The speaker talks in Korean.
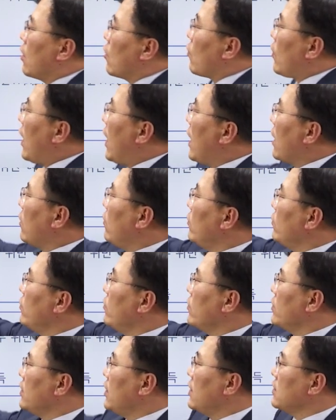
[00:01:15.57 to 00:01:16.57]

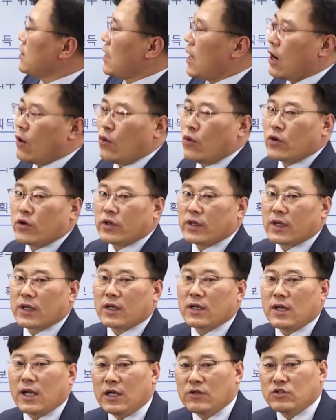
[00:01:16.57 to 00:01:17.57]
과거력이나 사고
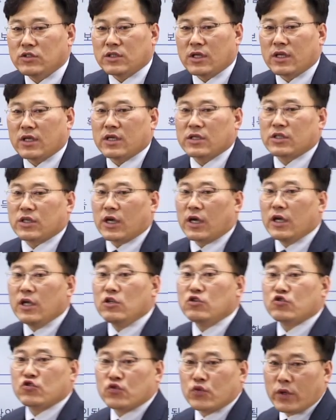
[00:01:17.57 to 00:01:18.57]
경위를 알 수 있다는 게
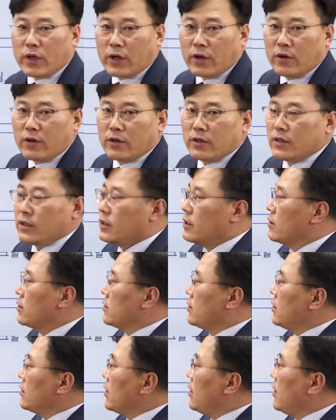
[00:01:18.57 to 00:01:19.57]
제일 중요해요.
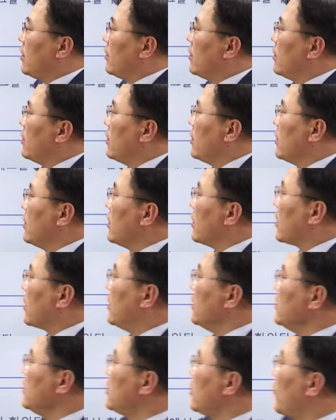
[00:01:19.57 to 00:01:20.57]
특히 이
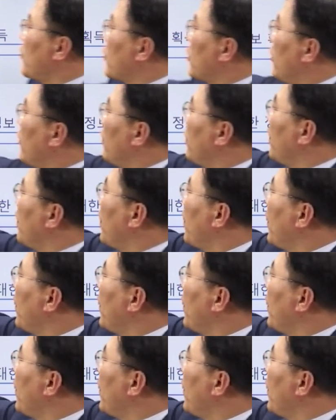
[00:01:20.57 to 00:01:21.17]
근접건,